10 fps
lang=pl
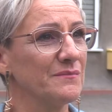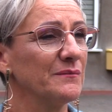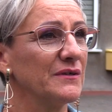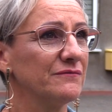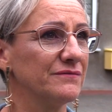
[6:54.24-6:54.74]

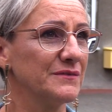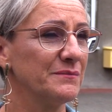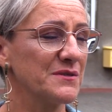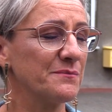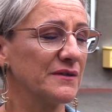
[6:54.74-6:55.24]
mamy w
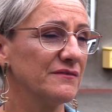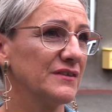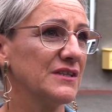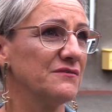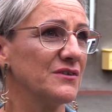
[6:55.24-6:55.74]

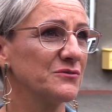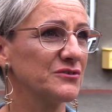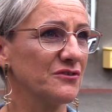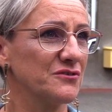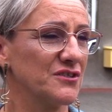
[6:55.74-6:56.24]
perspektywie
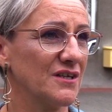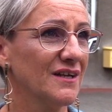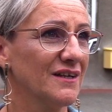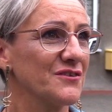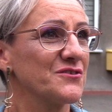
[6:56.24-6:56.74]
już to, że
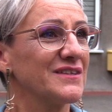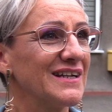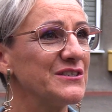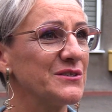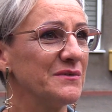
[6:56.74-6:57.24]
to, co
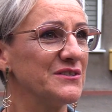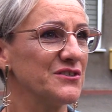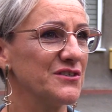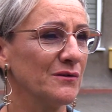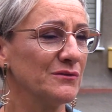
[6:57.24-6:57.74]
dalej się
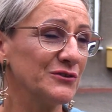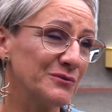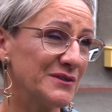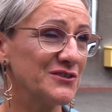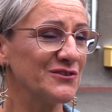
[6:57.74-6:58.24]
będzie działo, no
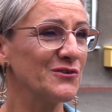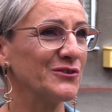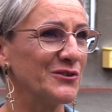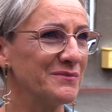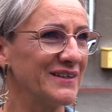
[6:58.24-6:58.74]
to będzie
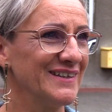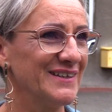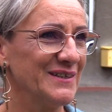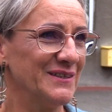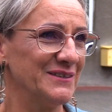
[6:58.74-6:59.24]
tylko dobre
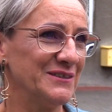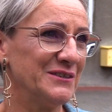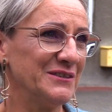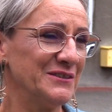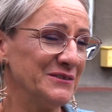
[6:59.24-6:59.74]

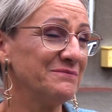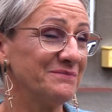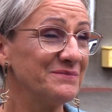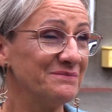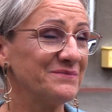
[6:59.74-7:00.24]
i, i,
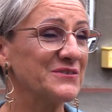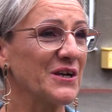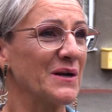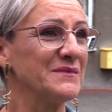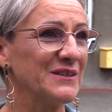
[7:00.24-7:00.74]

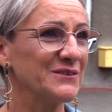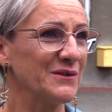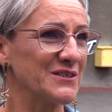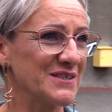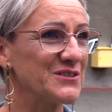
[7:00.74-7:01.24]
czekamy na
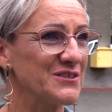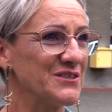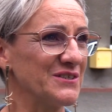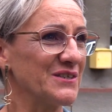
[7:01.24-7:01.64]
to, aż zacznie się